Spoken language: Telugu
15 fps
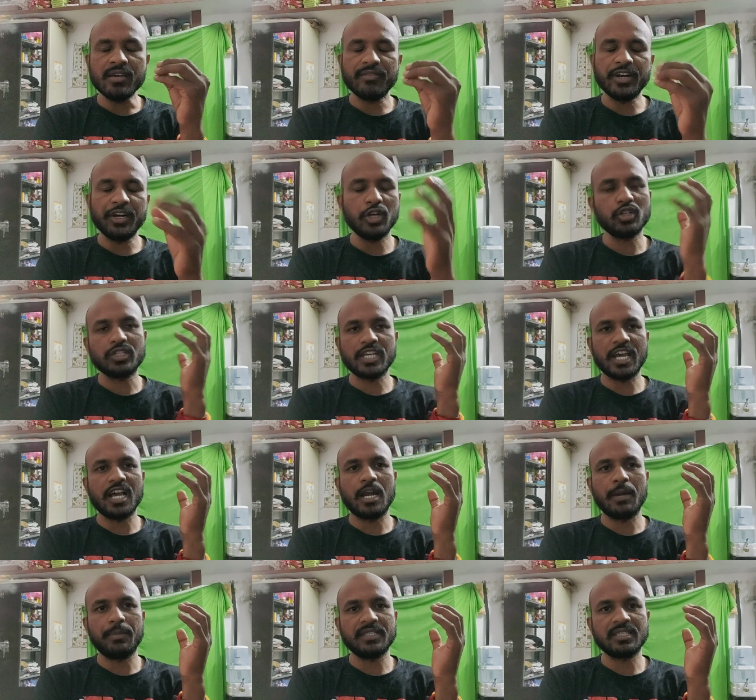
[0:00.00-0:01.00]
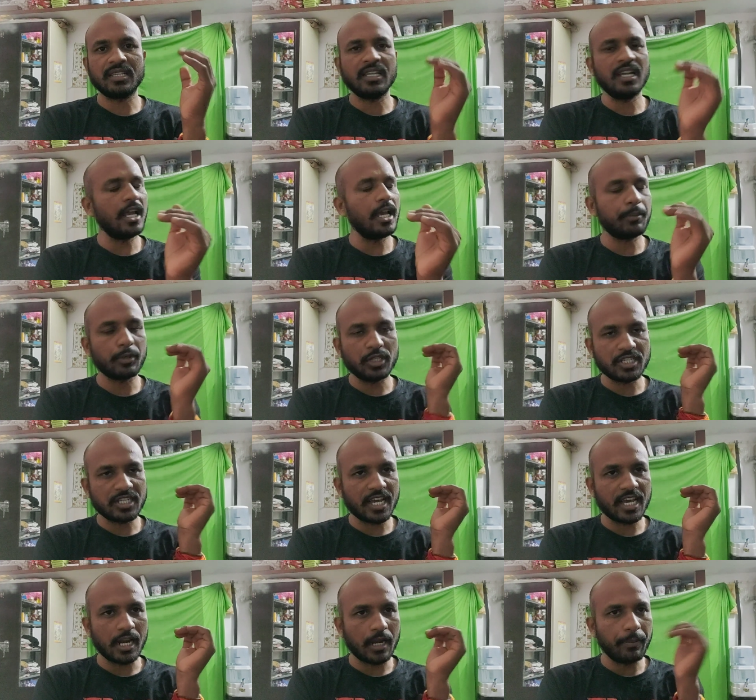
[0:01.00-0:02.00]
వీడియోస్ చేయాలనిపిస్తుంది లేకపోతే
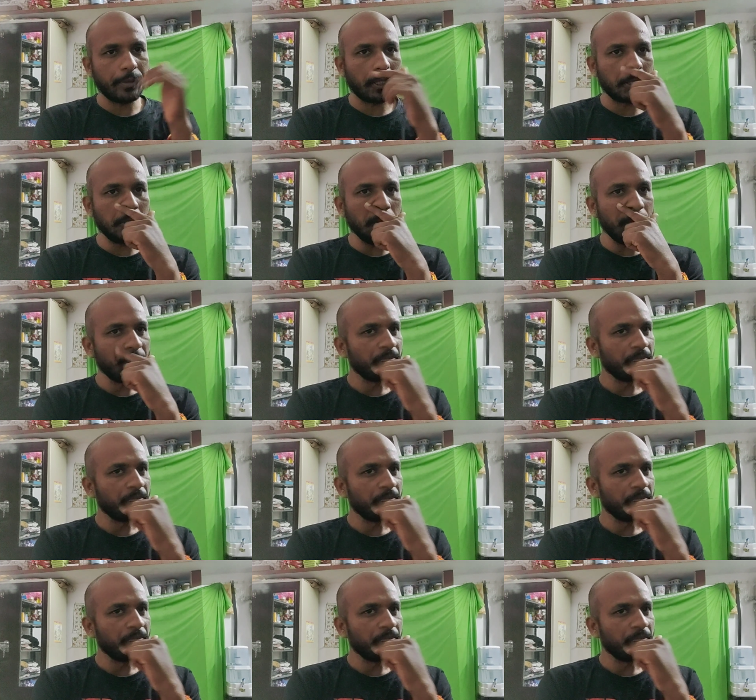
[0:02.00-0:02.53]
చేయాలనిపించదు